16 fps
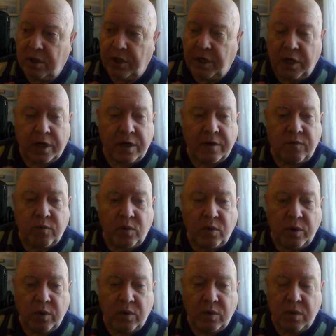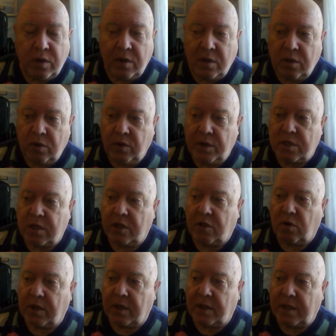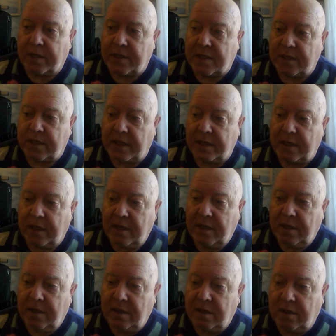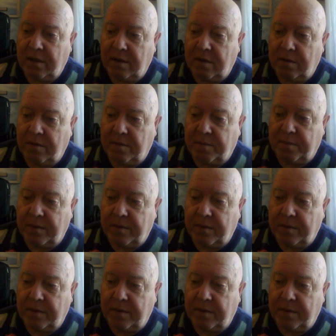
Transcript: или хвою, но если только, так сказать, Э,